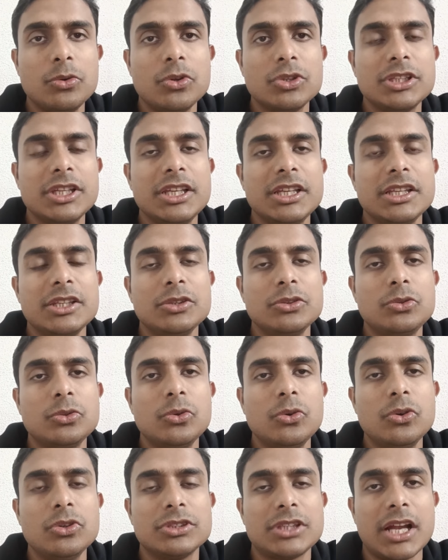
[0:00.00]
অনুরোধেই কিন্তু
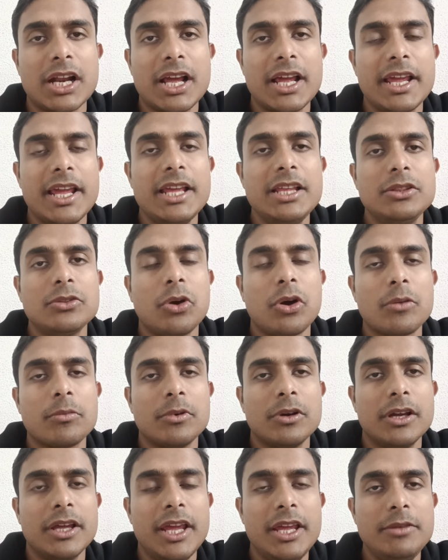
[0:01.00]
তারা এই ধর্ম
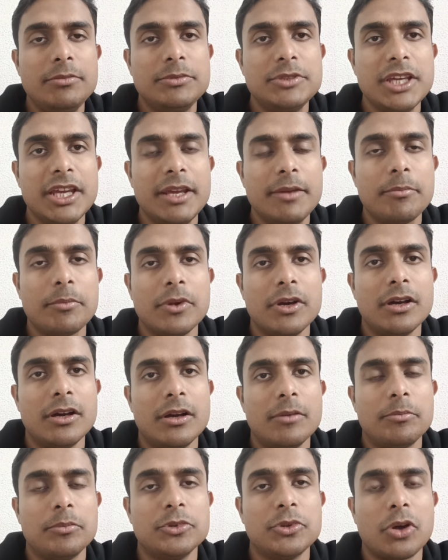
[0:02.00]
এই যে
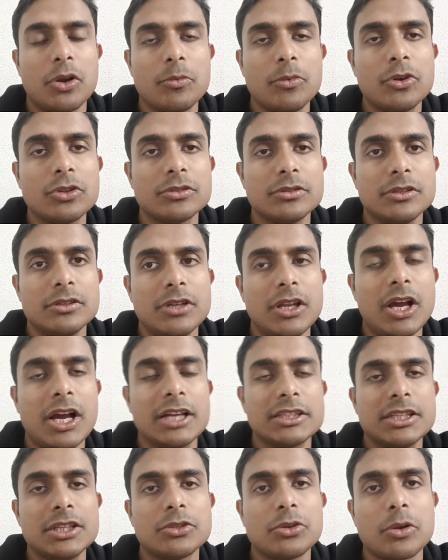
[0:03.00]
ধর্ম
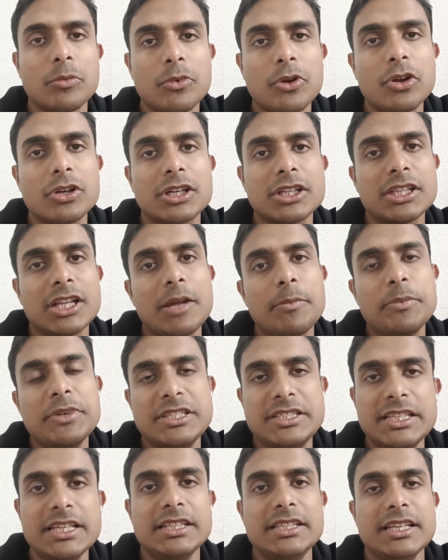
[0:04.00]
লাগাতার ধর্মঘটটা তারা
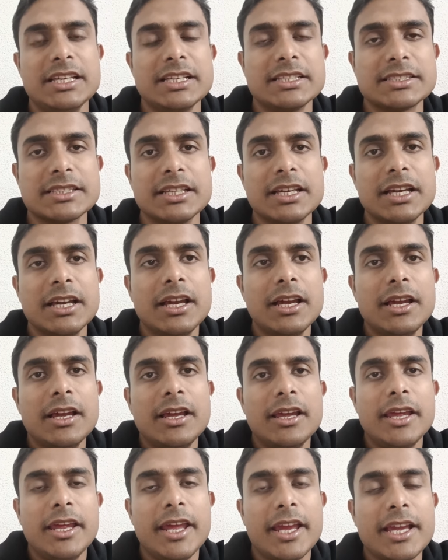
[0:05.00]
পিছিয়ে দিয়েছে
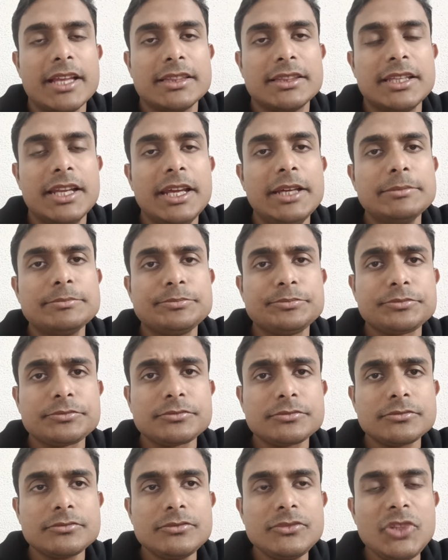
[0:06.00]
এক্ষেত্রে
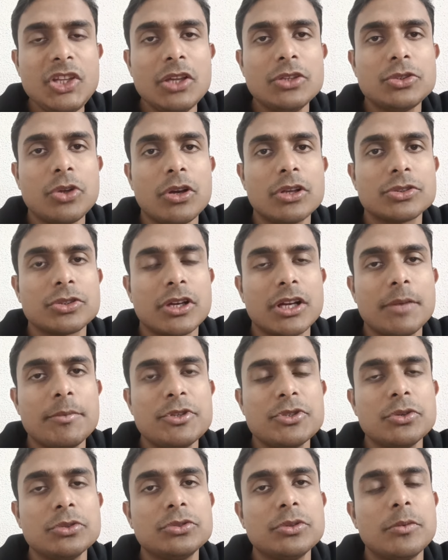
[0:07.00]
সংগ্রামী
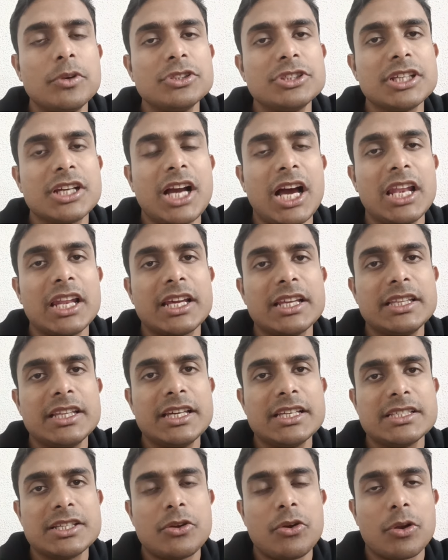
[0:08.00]
যৌথ মঞ্চে কালকে
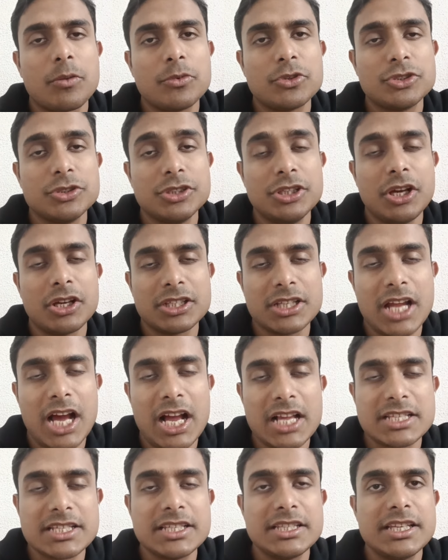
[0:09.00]
থেকে যে কর্মসূচি
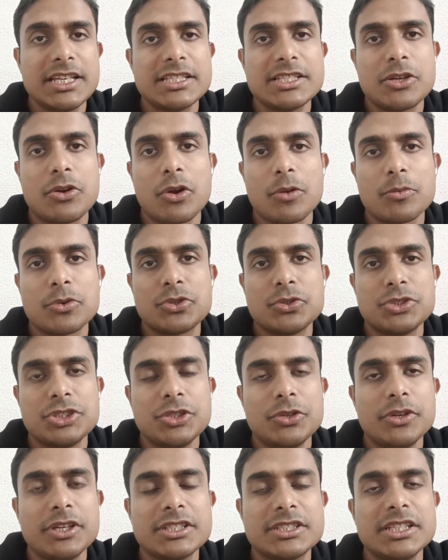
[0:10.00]
আজকে থেকে যে কর্মসূচি
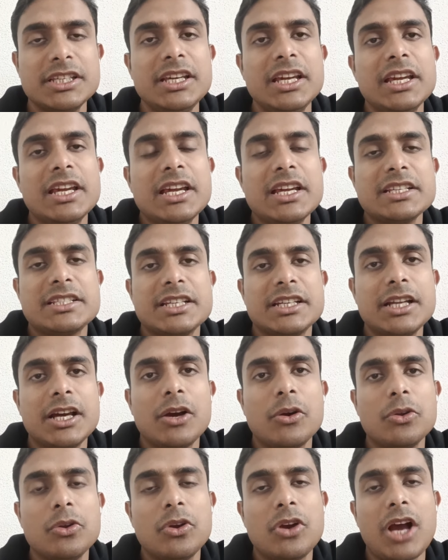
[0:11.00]
রয়েছে সেটা
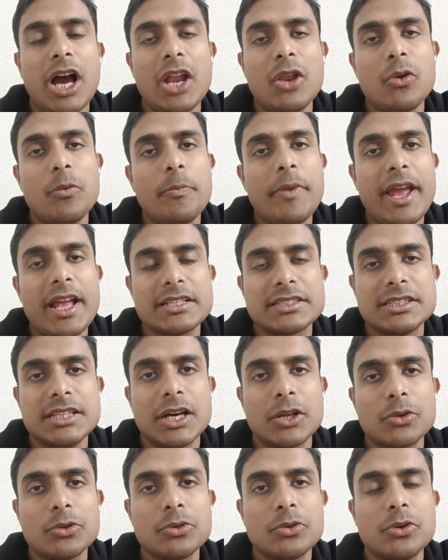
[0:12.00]
হলো কালো ব্যাচ
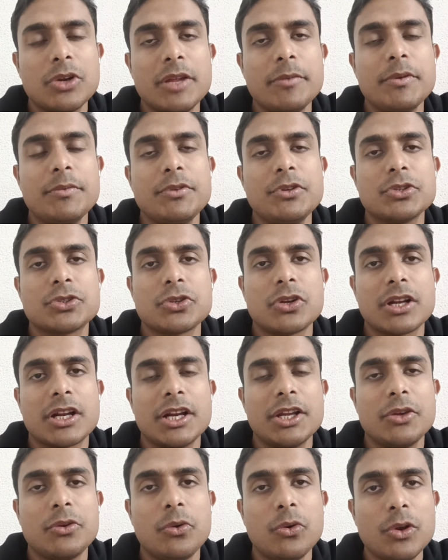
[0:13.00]
ধারণ করে বিভিন্ন
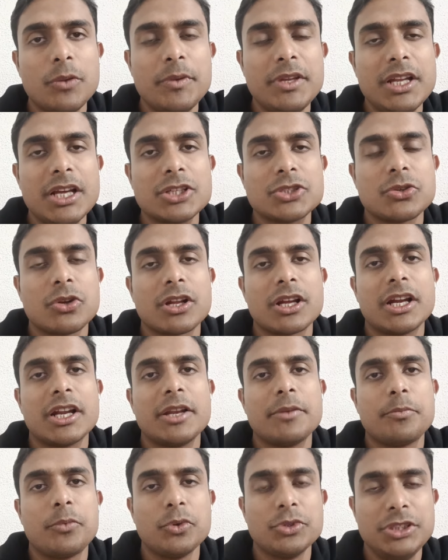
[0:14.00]
সরকারি কর্মীরা
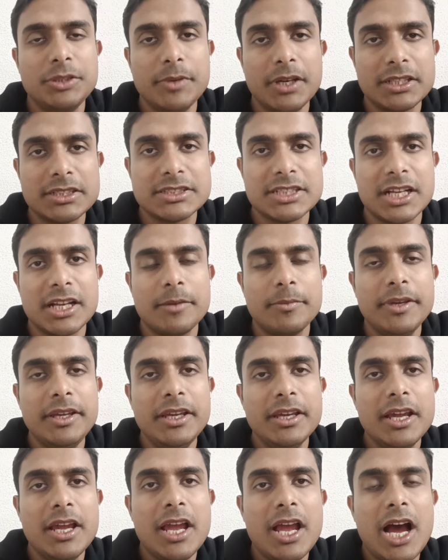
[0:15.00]
সরকারের প্রতিবাদ জানাবে
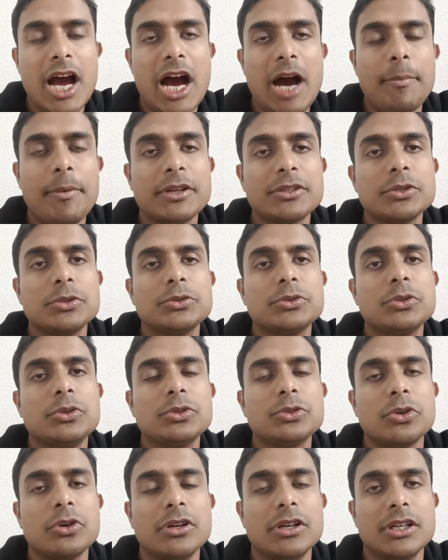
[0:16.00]
আপাতত
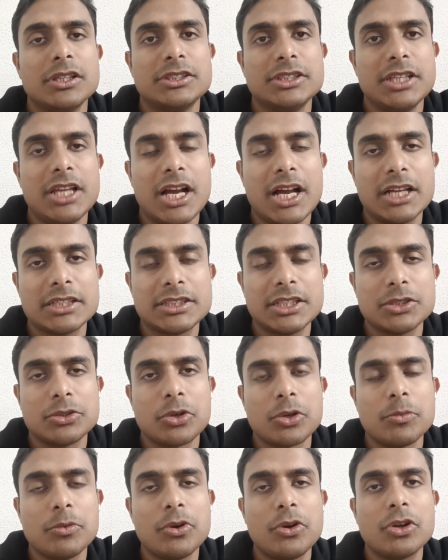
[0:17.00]
যে লাগাতার
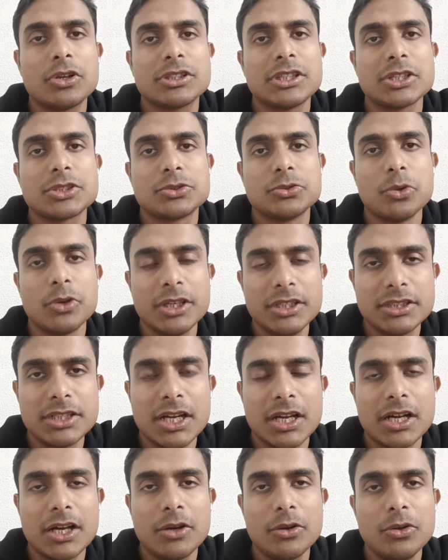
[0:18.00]
ধর্মঘট তা স্থগিত
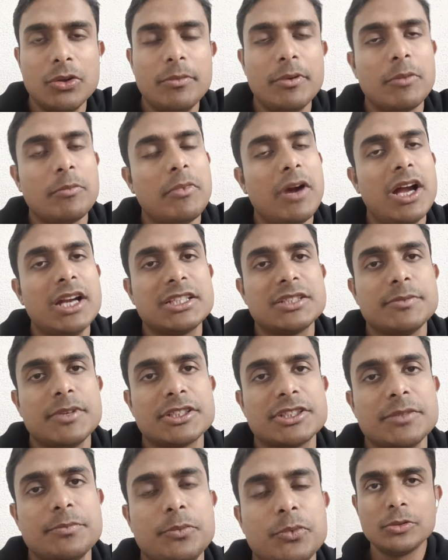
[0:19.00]
রাখা হলো এবং মার্চ
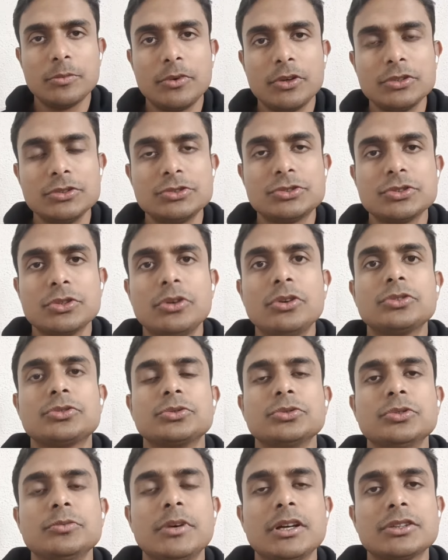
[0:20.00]
মাসে যৌথ মঞ্চ
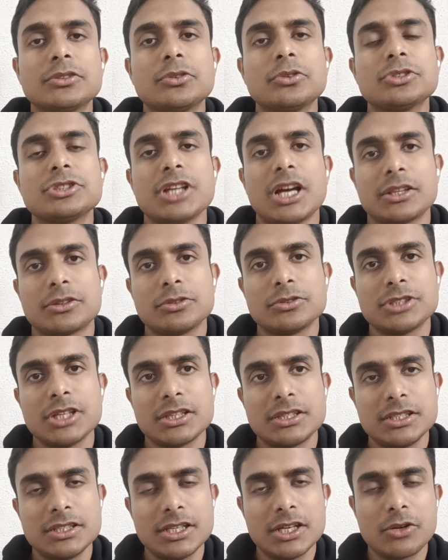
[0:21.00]
শুধুমাত্র
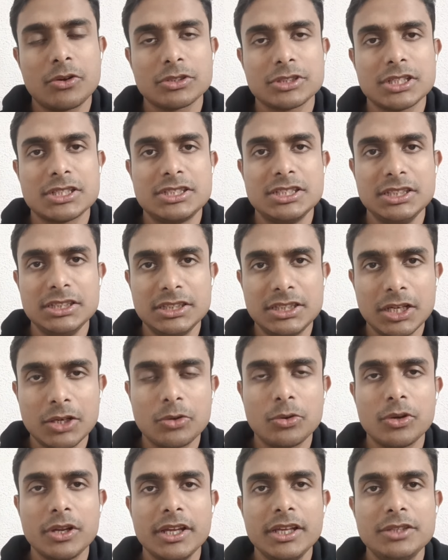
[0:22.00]
ছাত্রছাত্রীদের কথা চিন্তা
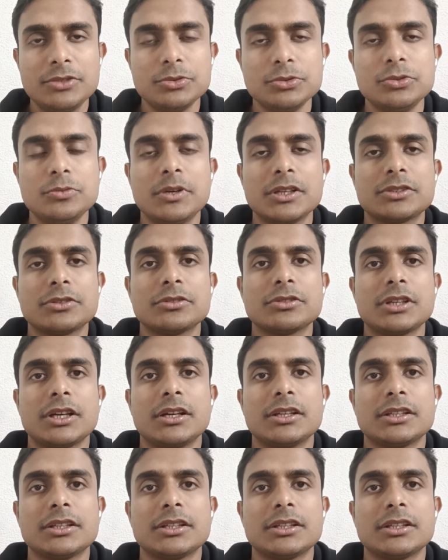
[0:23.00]
করেই শুধুমাত্র